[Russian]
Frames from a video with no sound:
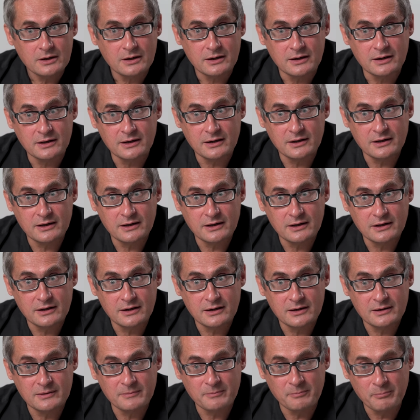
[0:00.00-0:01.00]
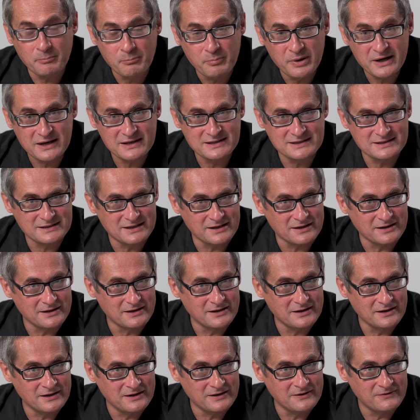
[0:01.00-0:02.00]
э,
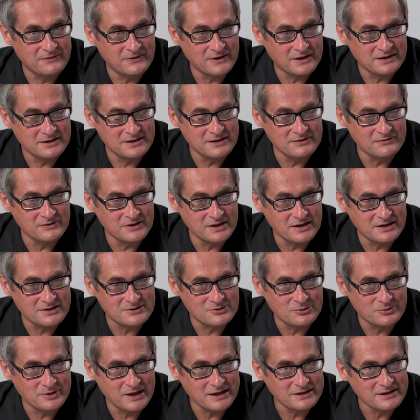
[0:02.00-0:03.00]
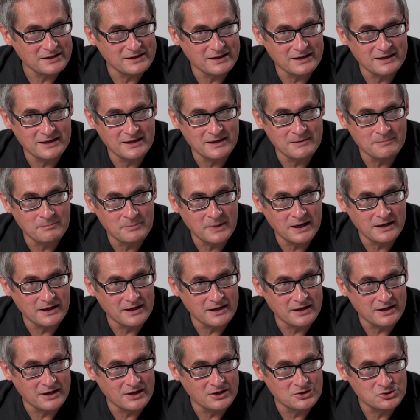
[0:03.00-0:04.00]
быстрые и эффективные результаты, такие
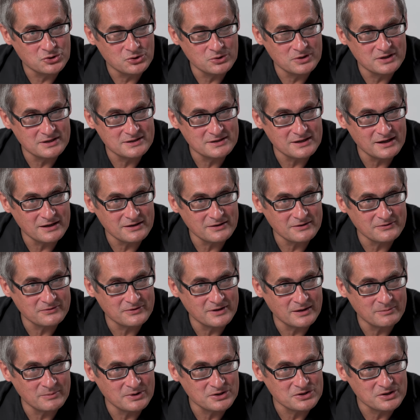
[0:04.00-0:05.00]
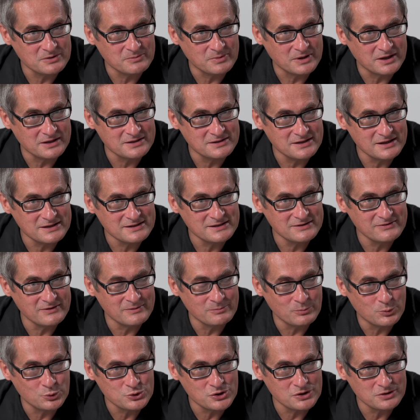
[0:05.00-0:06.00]
маленькие чудеса в домашнем
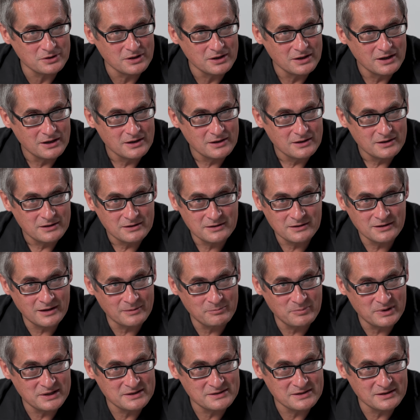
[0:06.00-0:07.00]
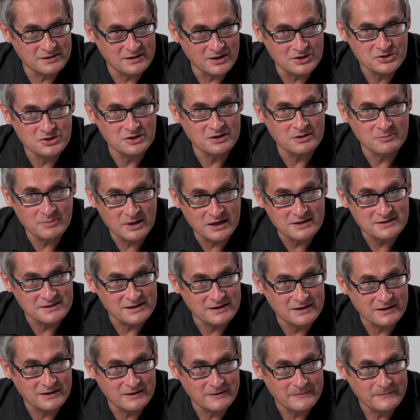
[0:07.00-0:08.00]
хозяйстве может добиться даже
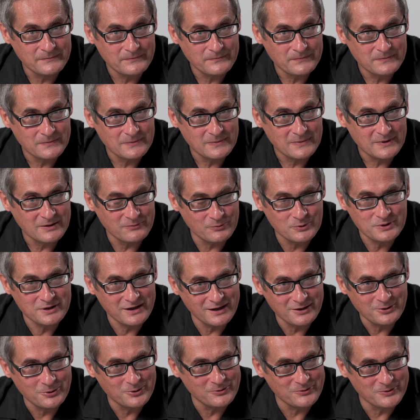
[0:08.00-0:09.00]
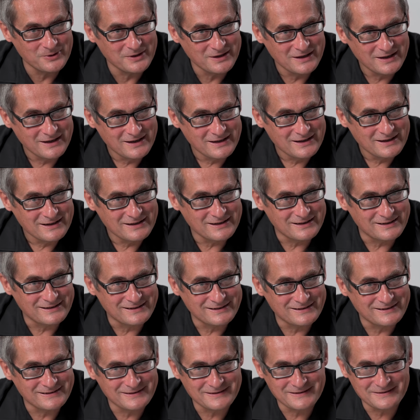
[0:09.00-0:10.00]
домохозяйка. Вот такой вот
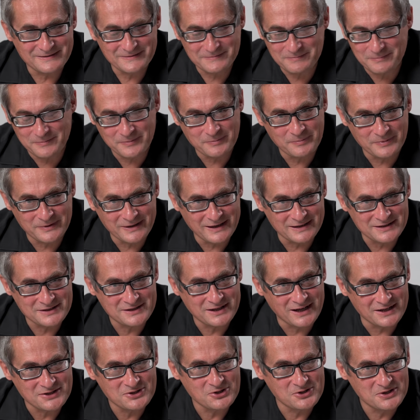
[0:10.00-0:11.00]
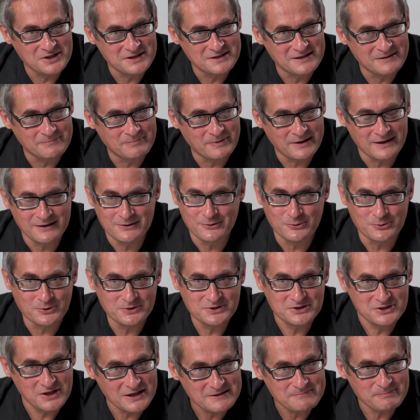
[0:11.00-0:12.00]
э, кажущийся
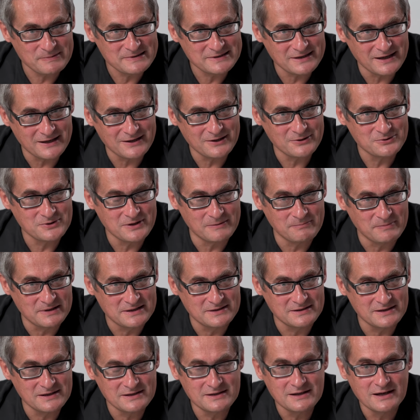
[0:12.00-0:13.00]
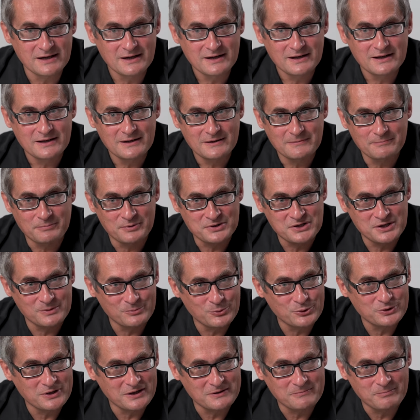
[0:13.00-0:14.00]
парадокс. Сейчас постараюсь объяснить,
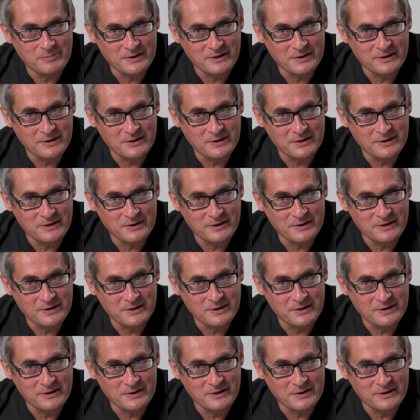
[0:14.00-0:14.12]
почему этот